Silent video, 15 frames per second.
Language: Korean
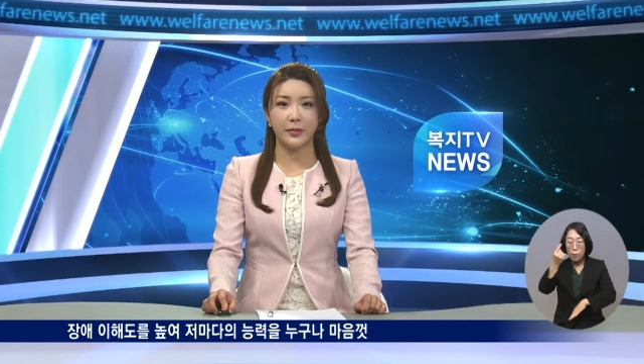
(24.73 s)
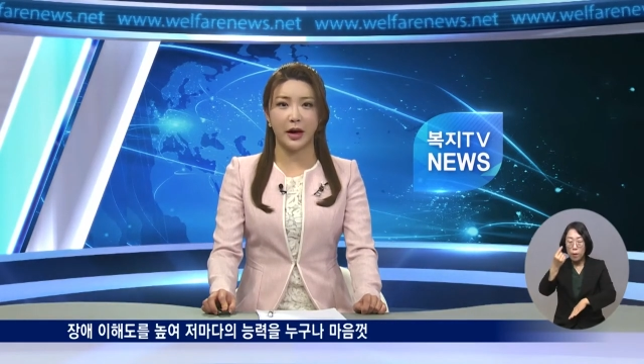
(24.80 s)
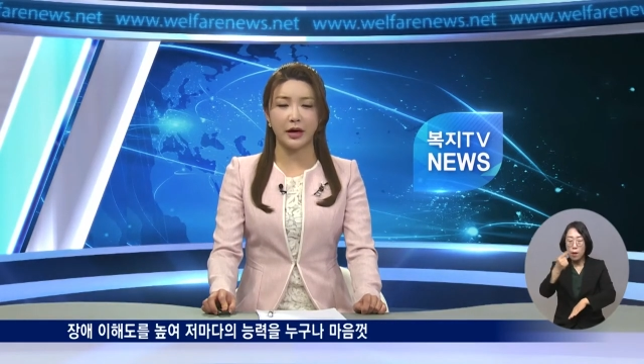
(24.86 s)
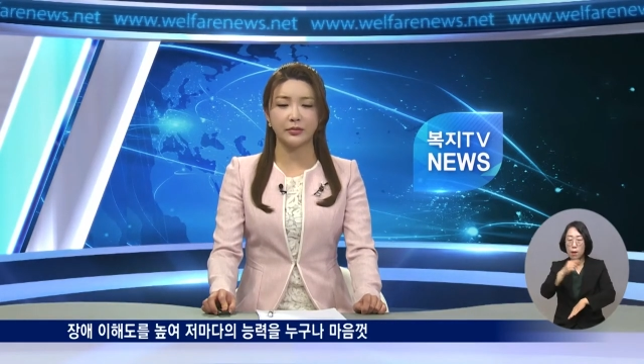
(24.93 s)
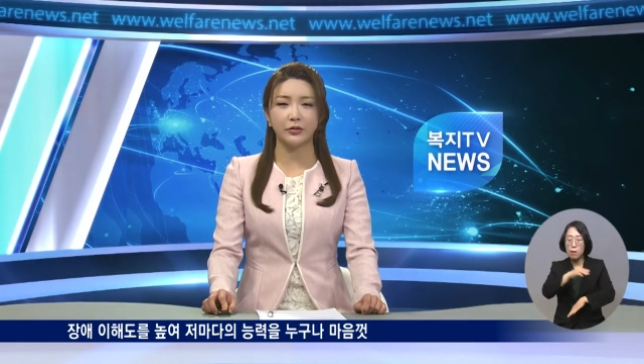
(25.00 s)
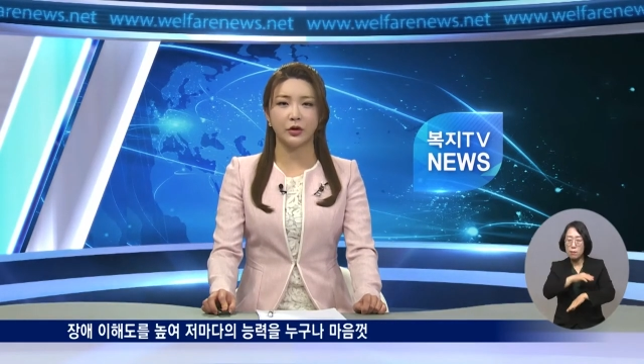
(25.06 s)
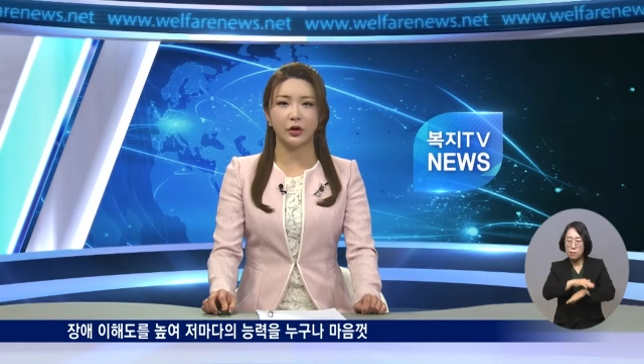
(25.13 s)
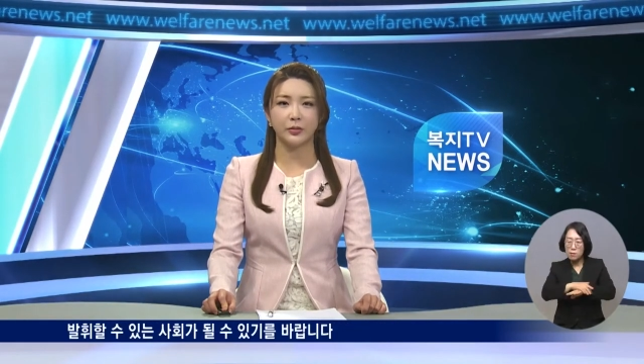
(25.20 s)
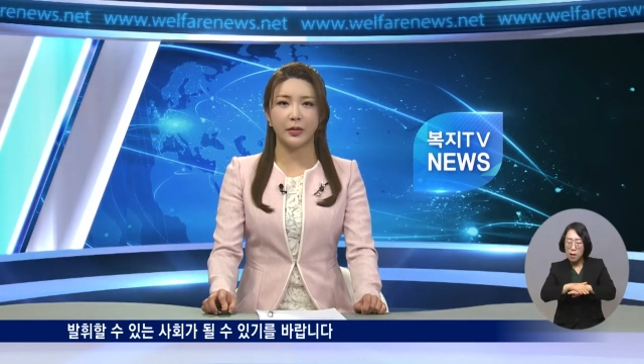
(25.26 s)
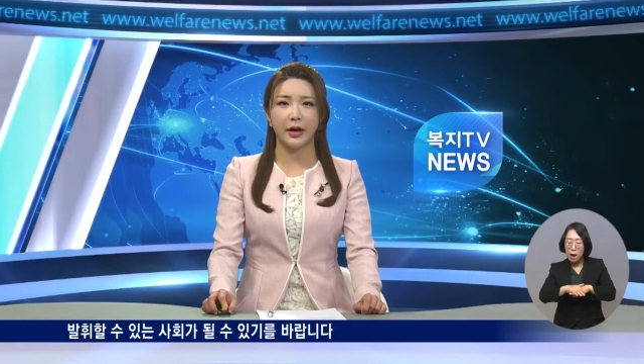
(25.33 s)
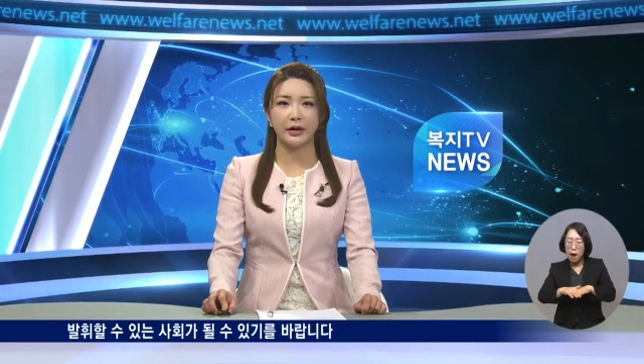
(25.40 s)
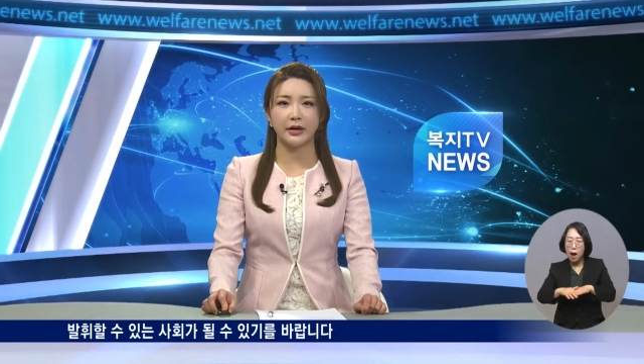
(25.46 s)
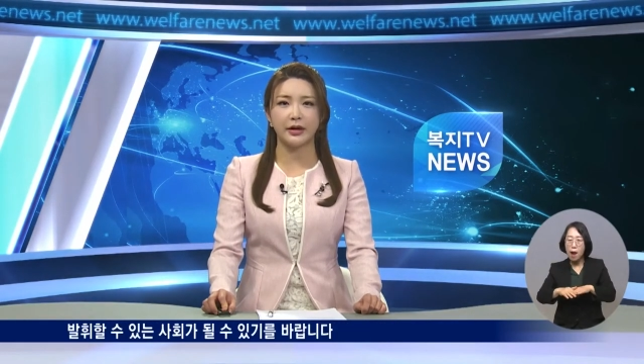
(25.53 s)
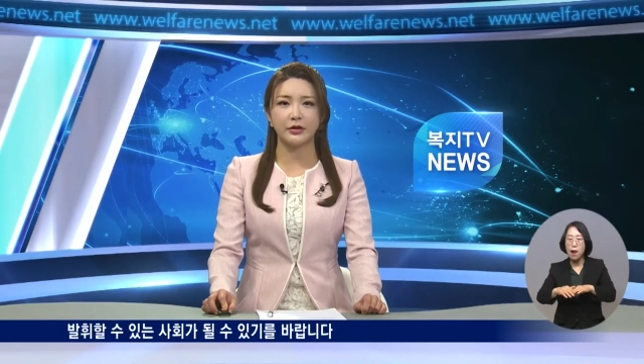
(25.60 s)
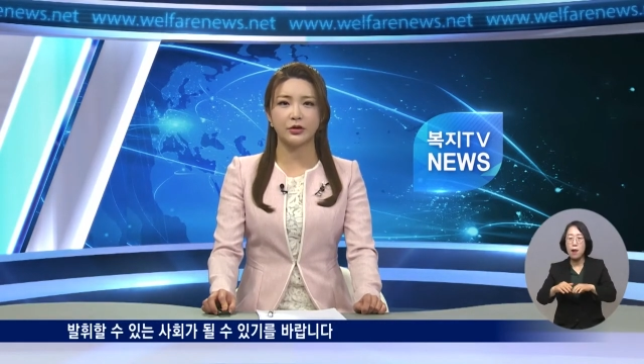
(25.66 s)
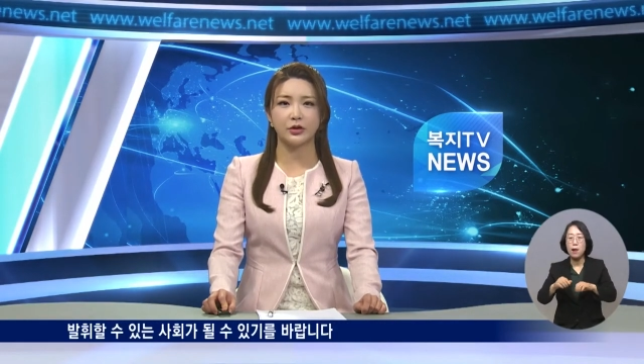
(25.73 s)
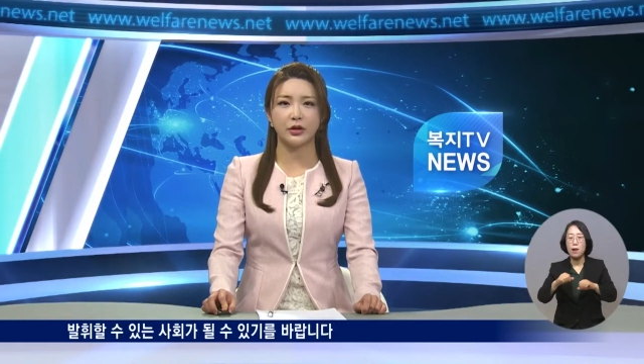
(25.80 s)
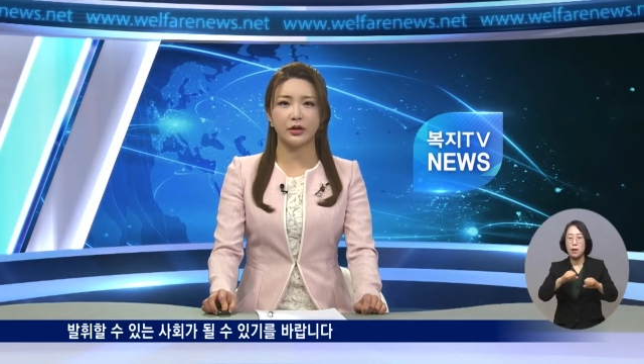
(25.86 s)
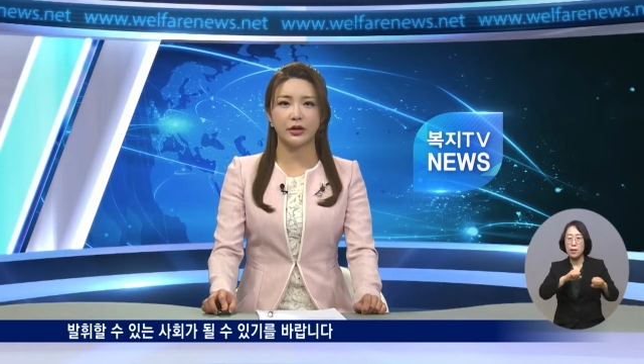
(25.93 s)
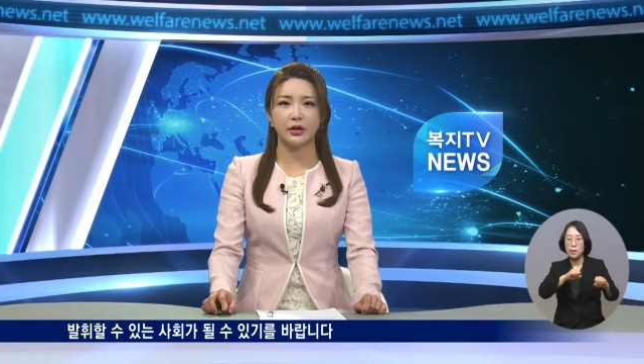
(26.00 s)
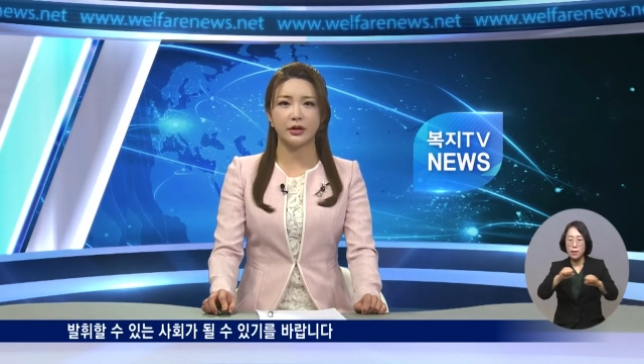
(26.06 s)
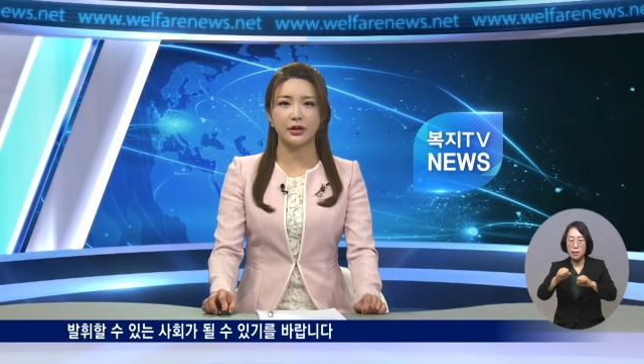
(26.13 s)
마음껏 발휘할 수
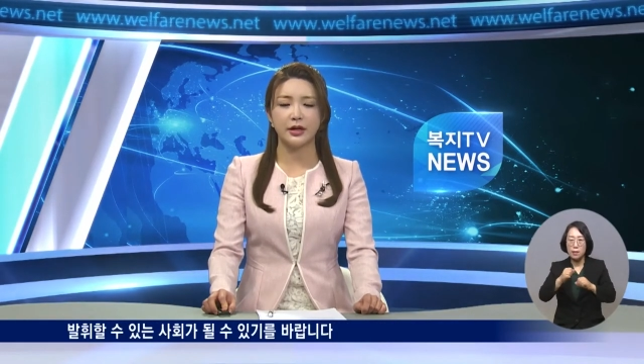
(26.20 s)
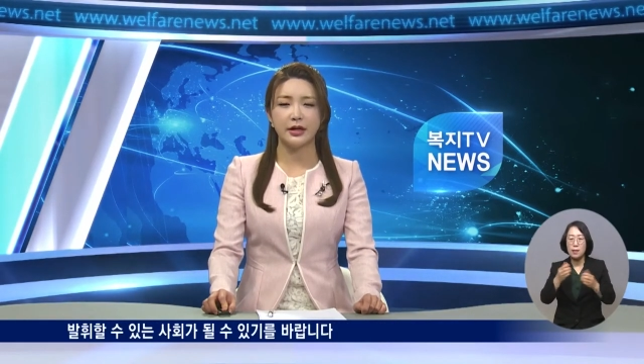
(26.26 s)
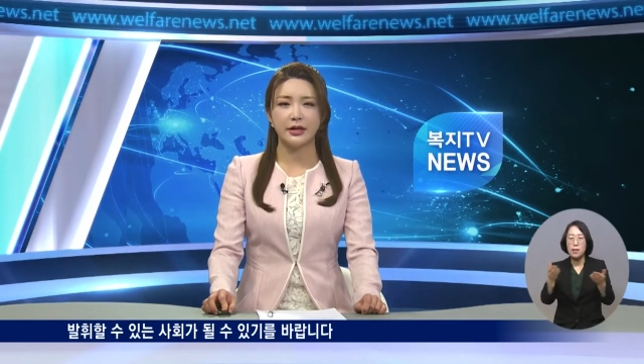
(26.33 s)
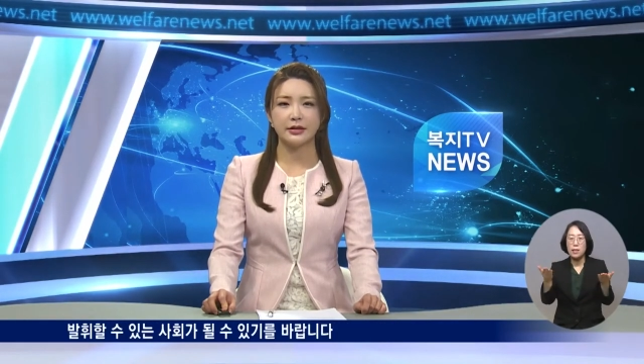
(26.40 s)
있는